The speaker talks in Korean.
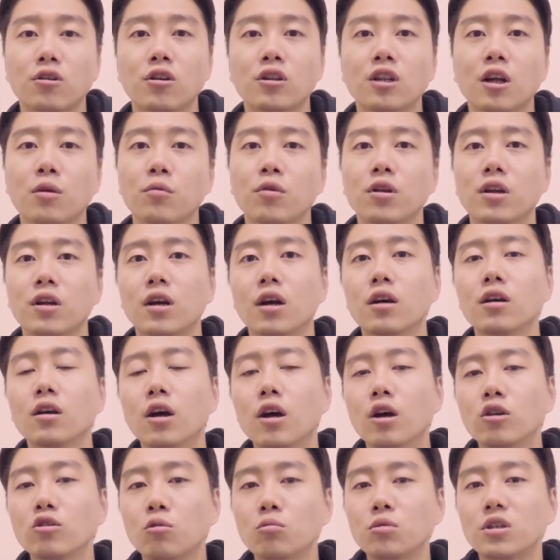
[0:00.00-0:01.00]
그러다 보니까
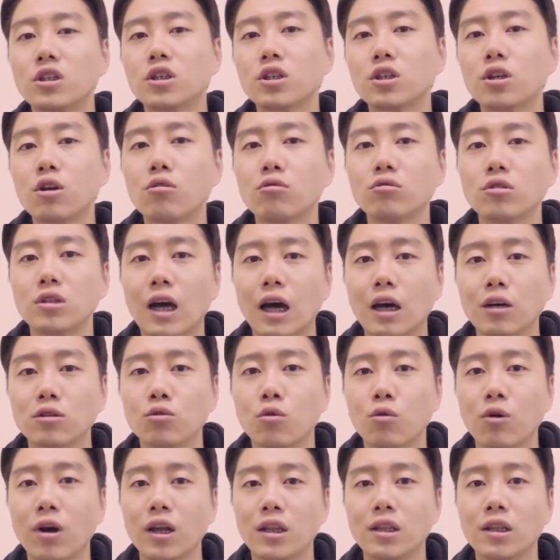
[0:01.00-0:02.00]
좀 시끄러운
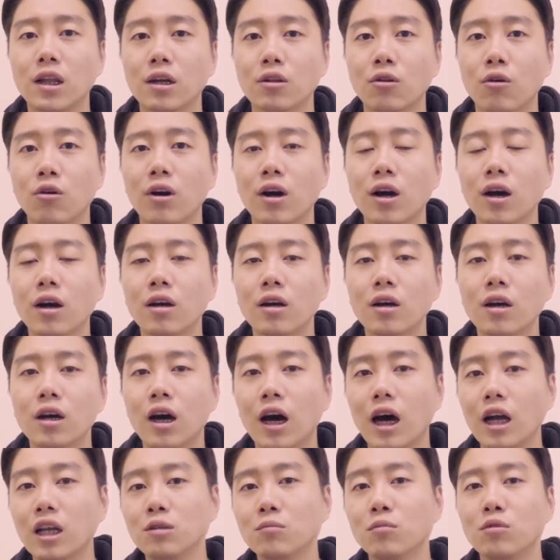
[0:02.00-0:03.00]
장소가 있다던가
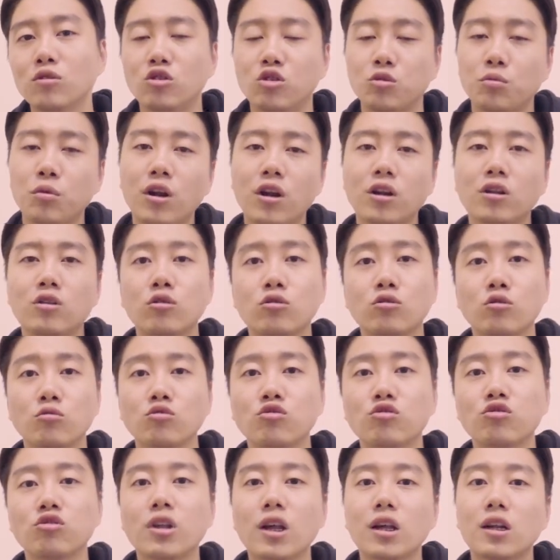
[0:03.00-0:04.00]
아니면 주변에서 좀
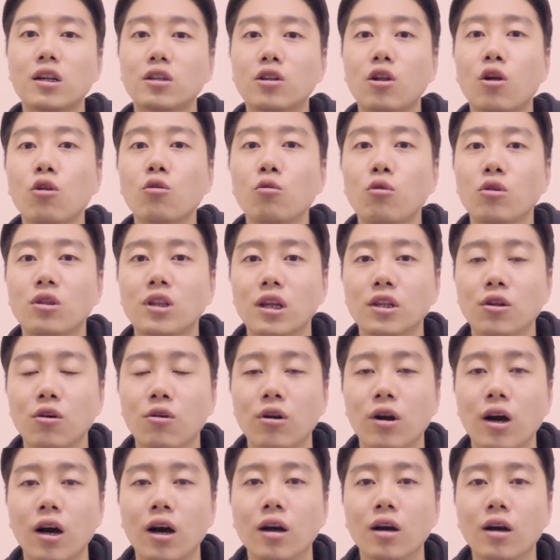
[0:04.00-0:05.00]
수다를 떨고
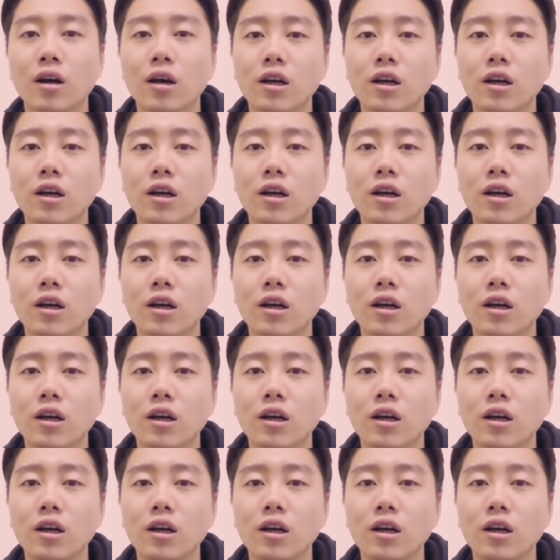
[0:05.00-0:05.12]
있다던가